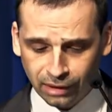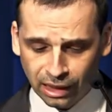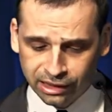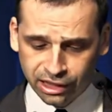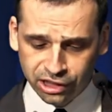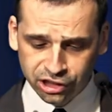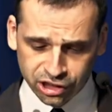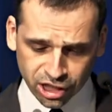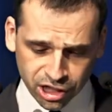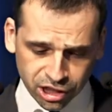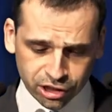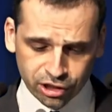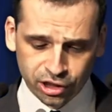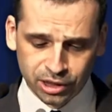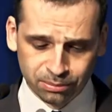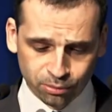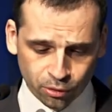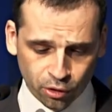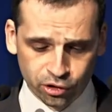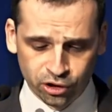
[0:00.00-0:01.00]
Lecz jeśli
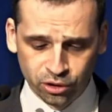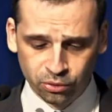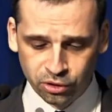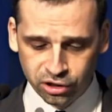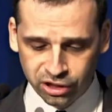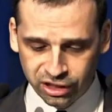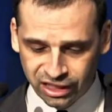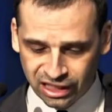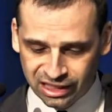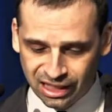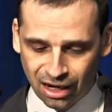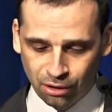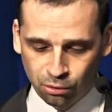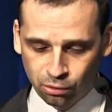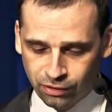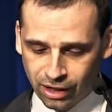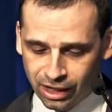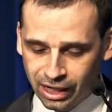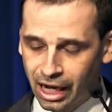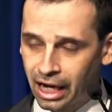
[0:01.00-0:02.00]
spłodził syna,
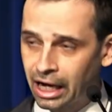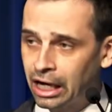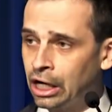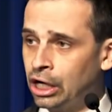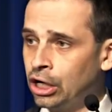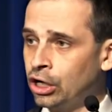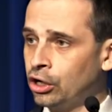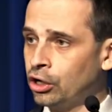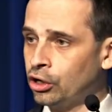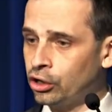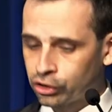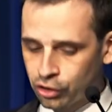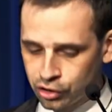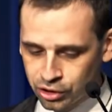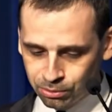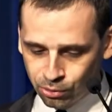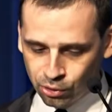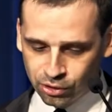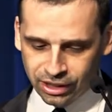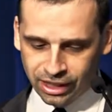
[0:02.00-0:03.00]
uwaga,
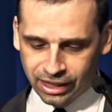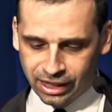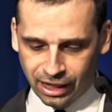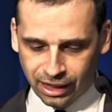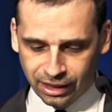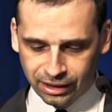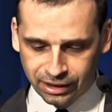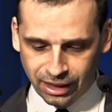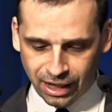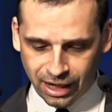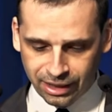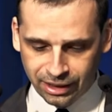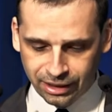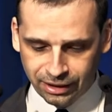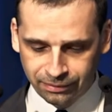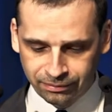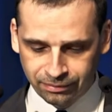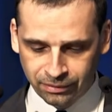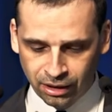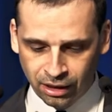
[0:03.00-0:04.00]
rozbójnika,
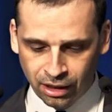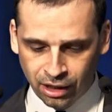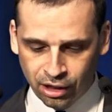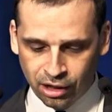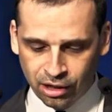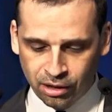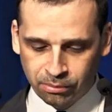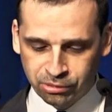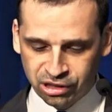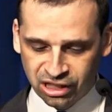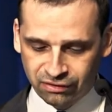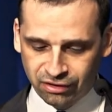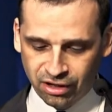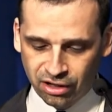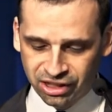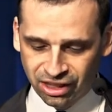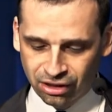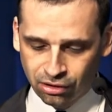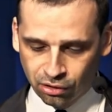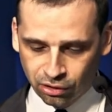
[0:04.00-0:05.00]
tak?
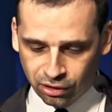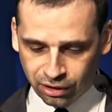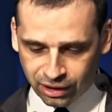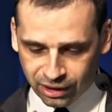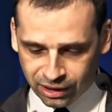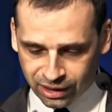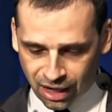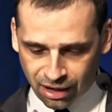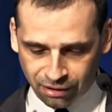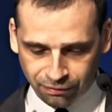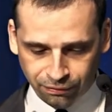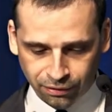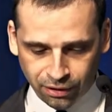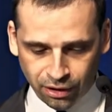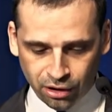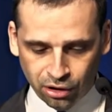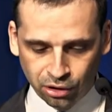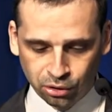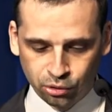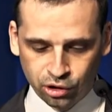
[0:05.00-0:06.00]
Przedawającego krew,
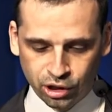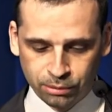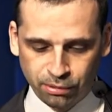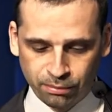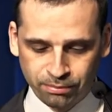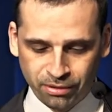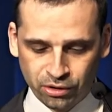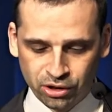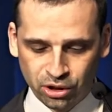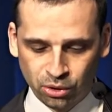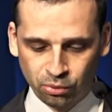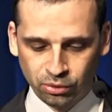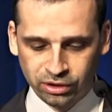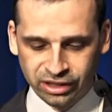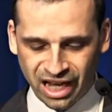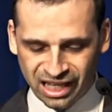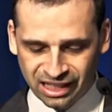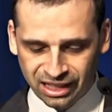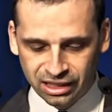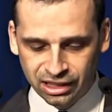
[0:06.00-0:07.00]
który popełnił
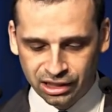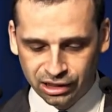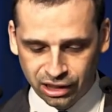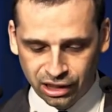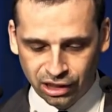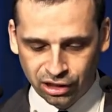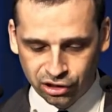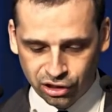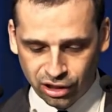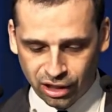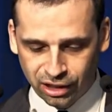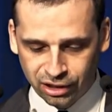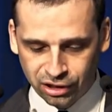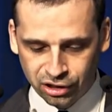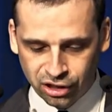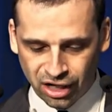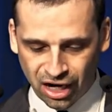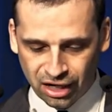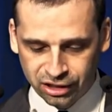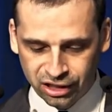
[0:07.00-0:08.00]
jeden z tych grzech,
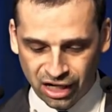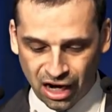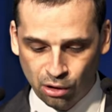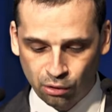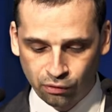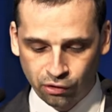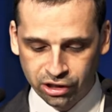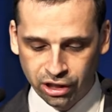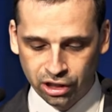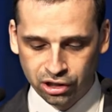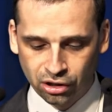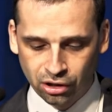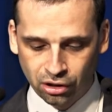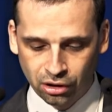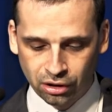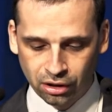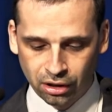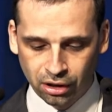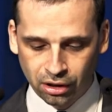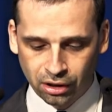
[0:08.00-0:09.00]
grzech grzechów, chociaż e,
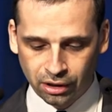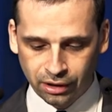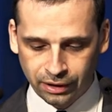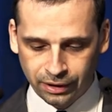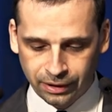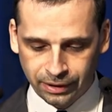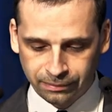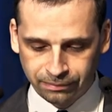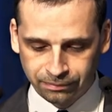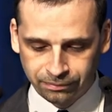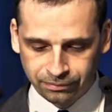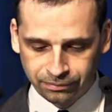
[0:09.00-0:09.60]
e, e,